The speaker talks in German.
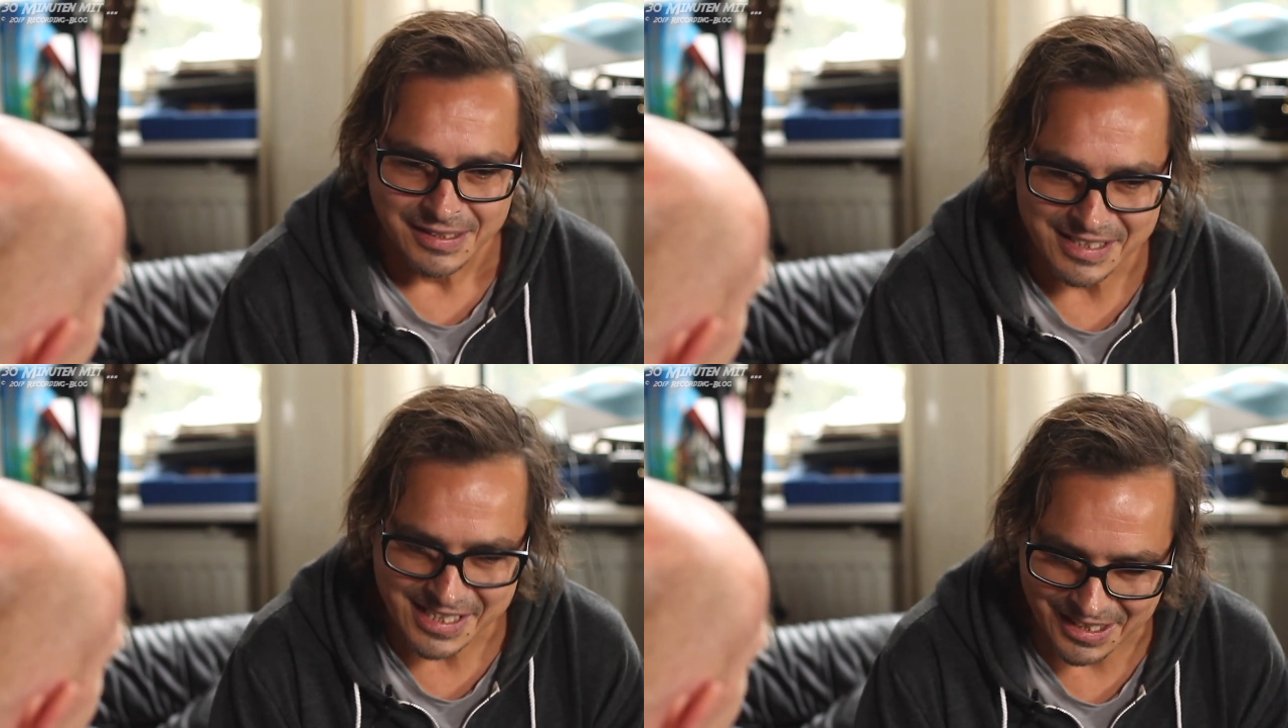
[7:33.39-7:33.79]

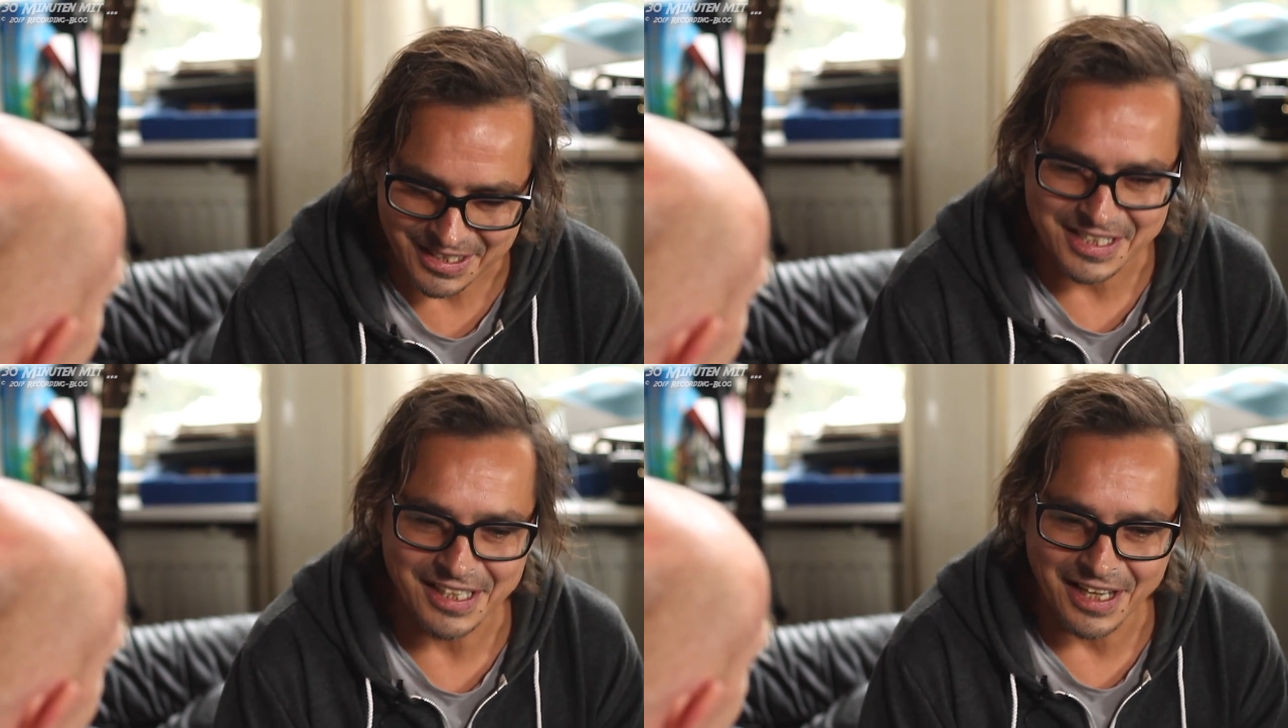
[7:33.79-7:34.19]
es
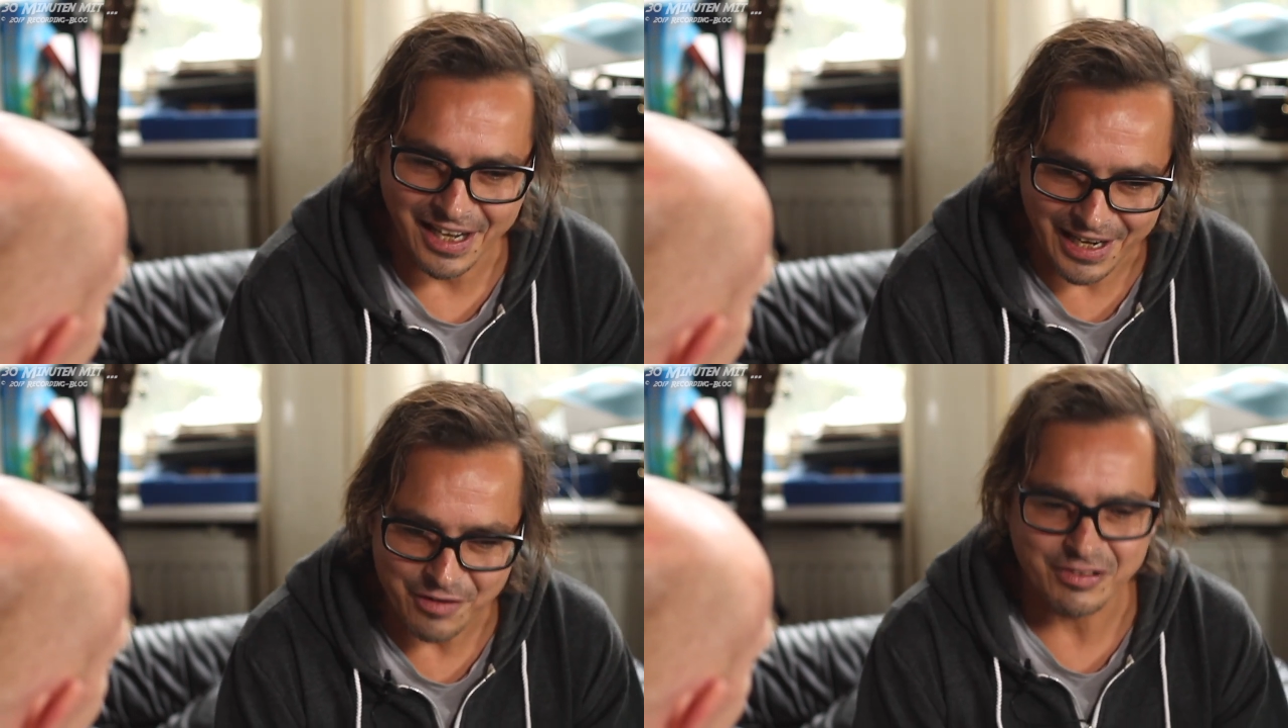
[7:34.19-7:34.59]
klang sehr
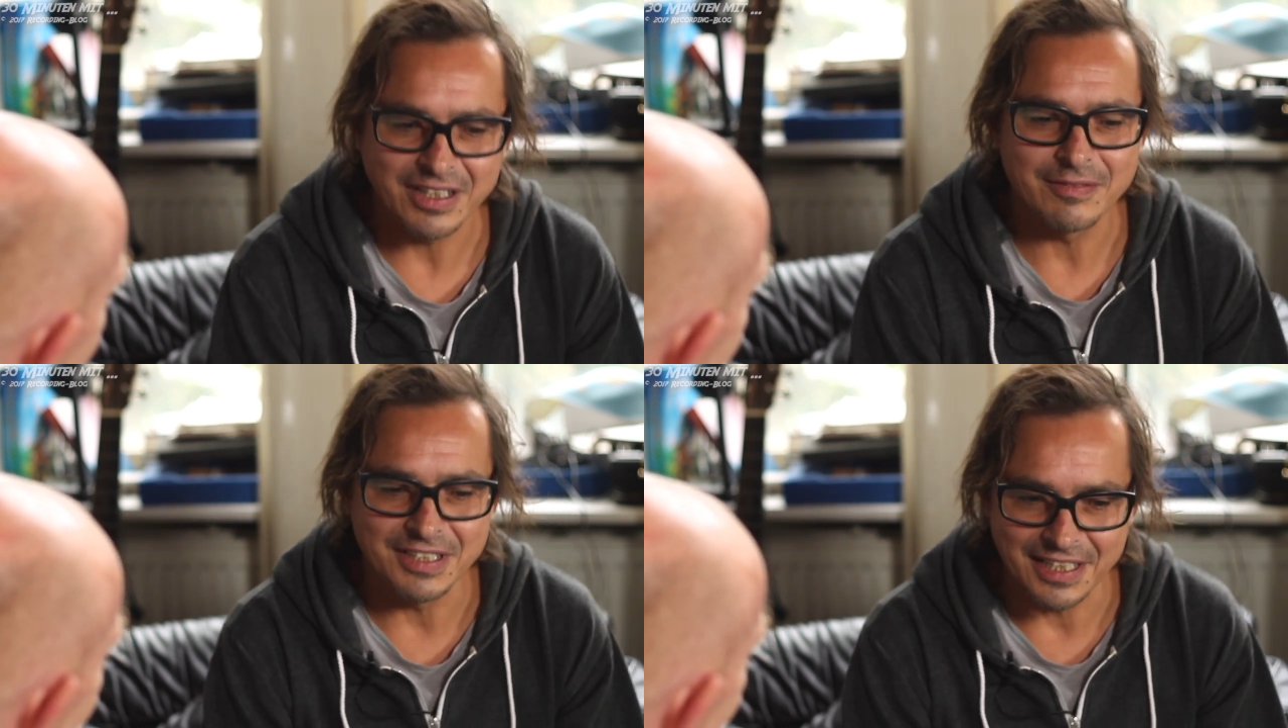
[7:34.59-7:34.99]
nach
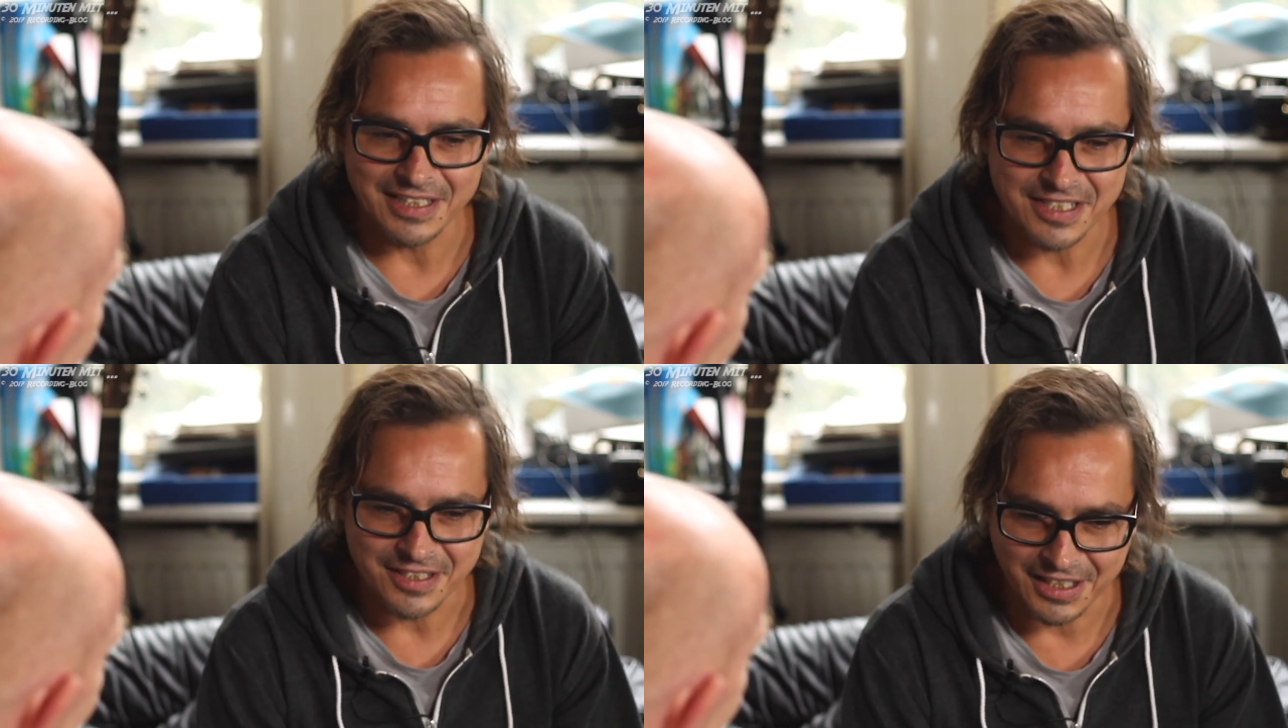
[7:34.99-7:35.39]
Hi-Fi. Wir
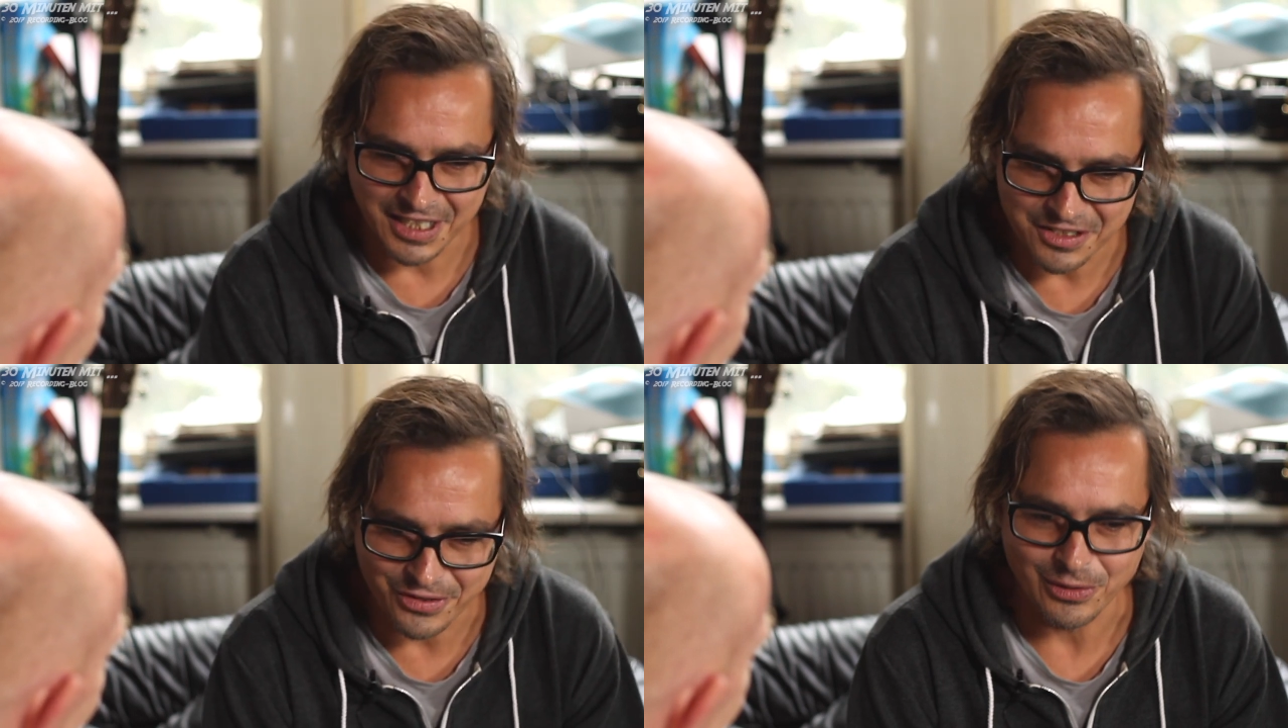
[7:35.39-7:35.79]
nannten es die
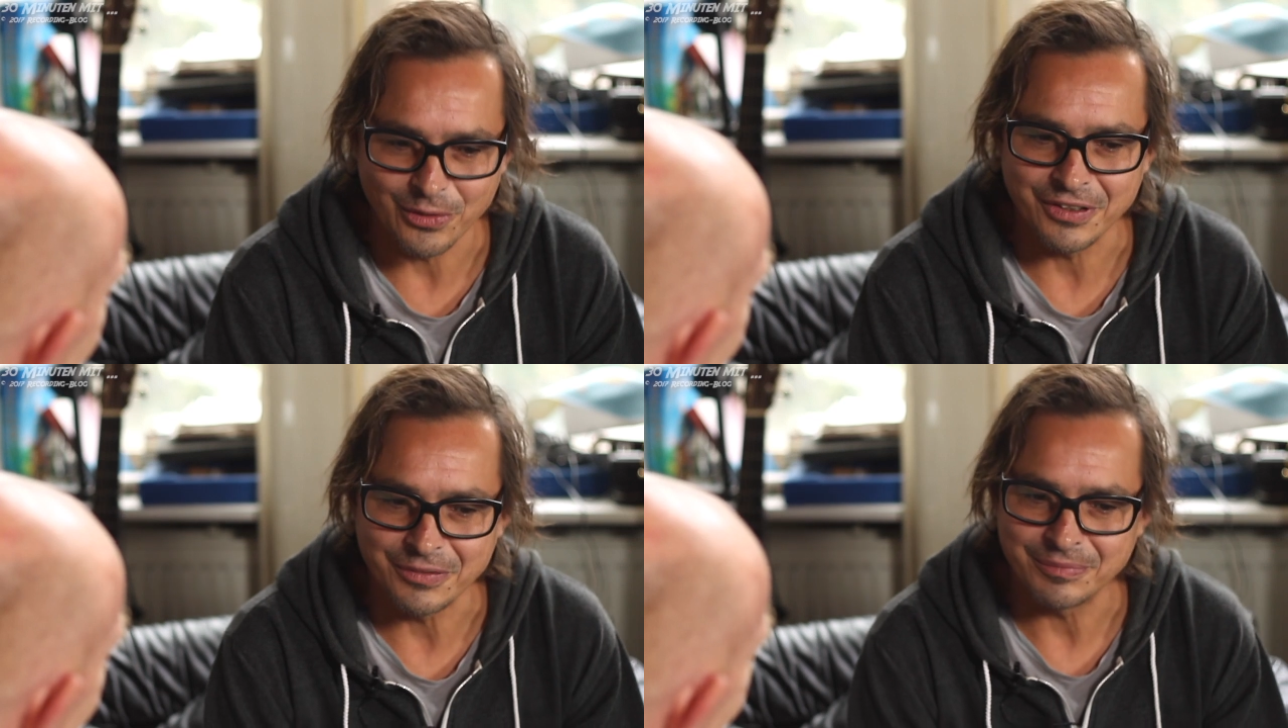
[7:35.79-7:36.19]

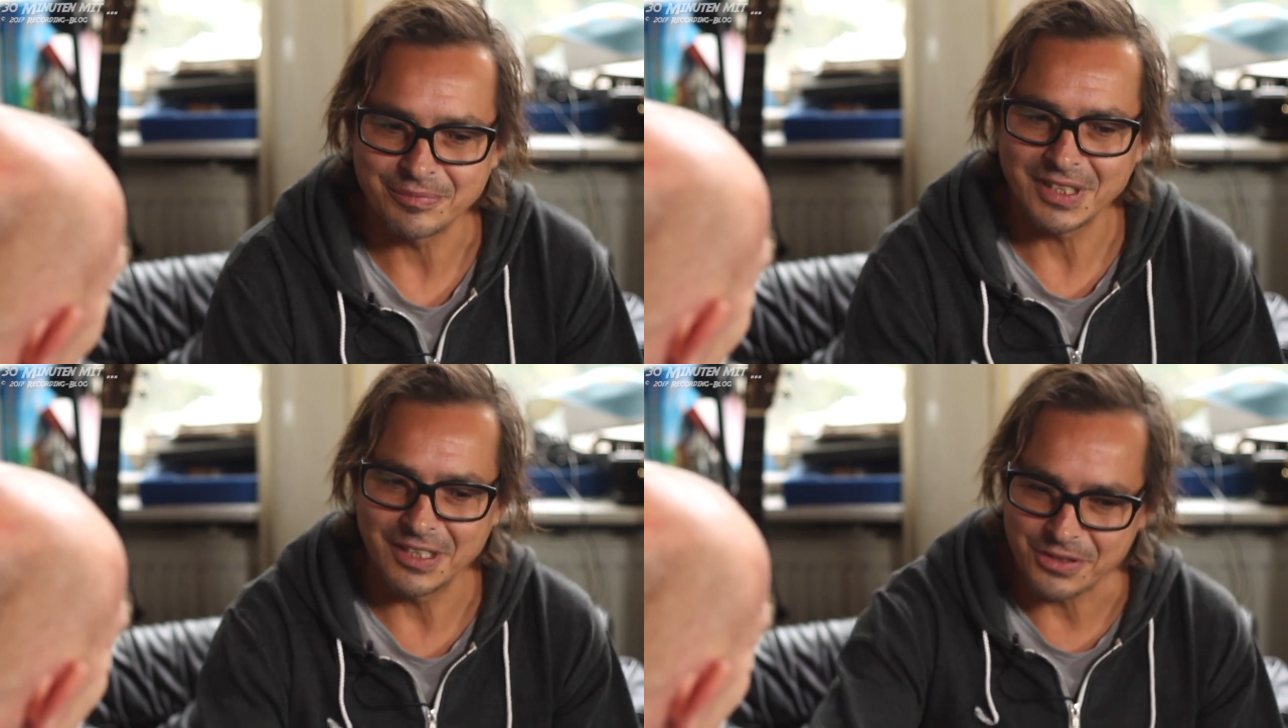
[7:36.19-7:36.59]
Käseglocke.
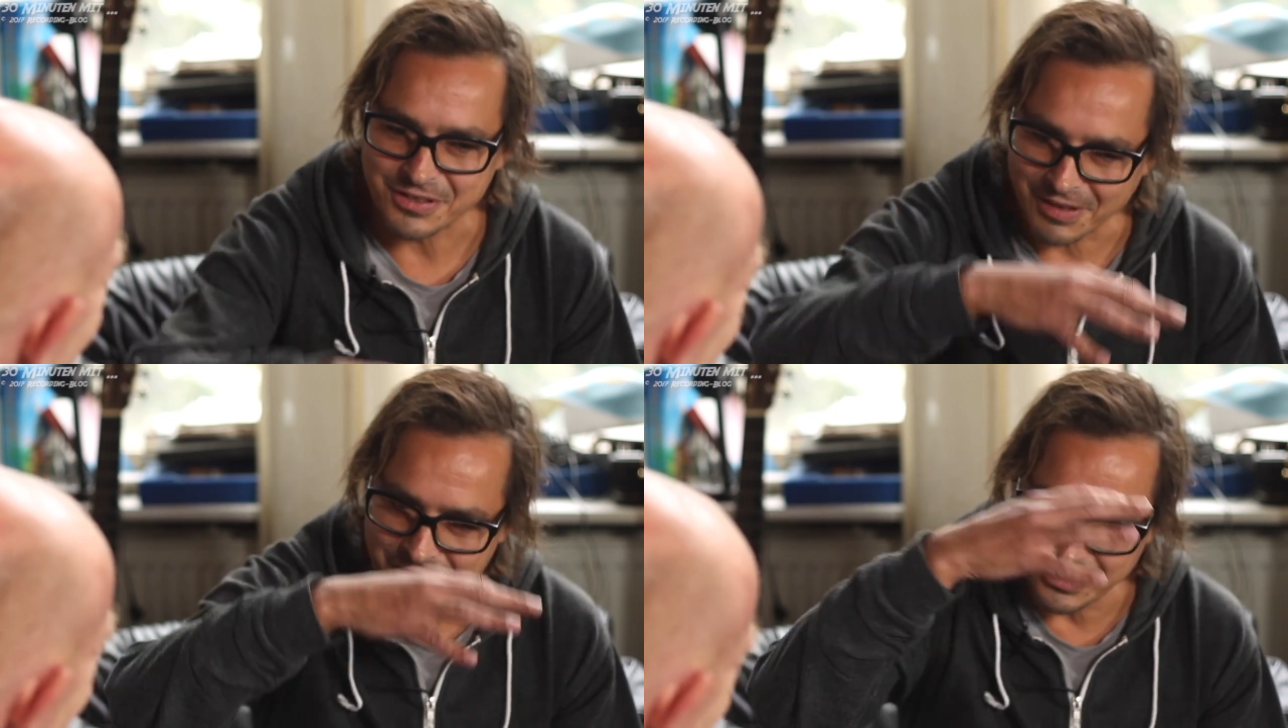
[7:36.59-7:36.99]
Also
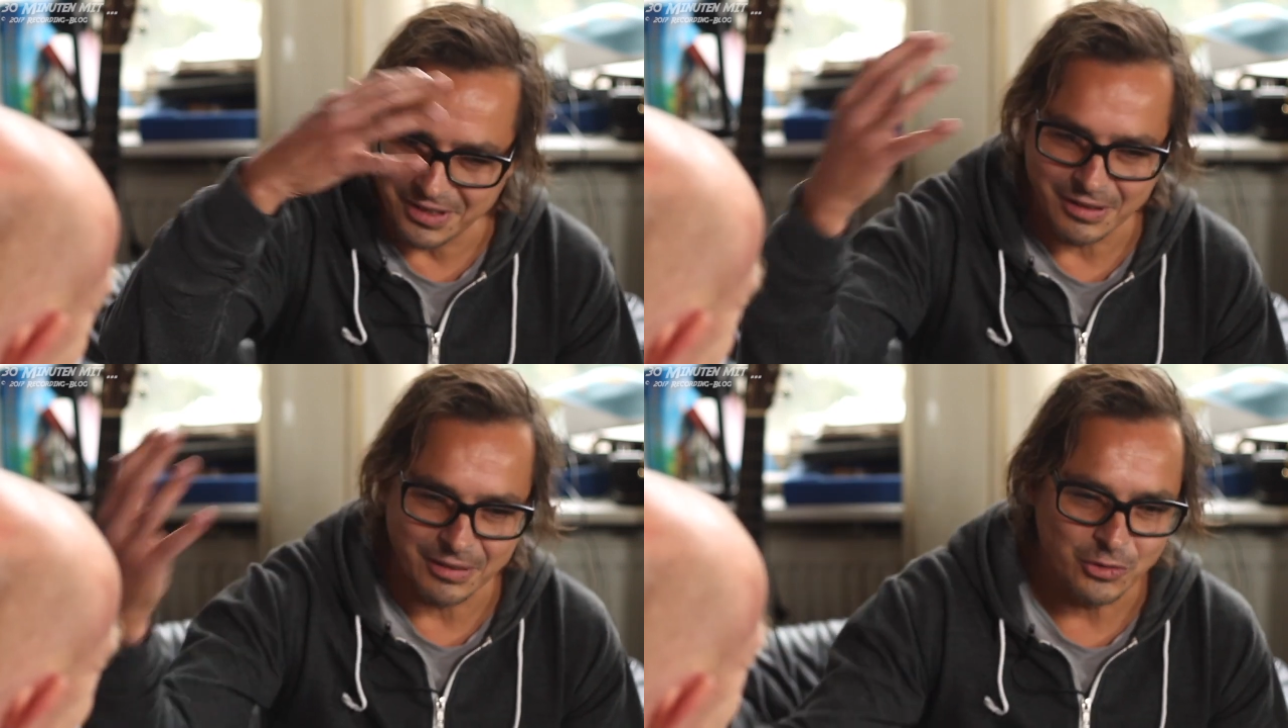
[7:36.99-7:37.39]
es war so eine,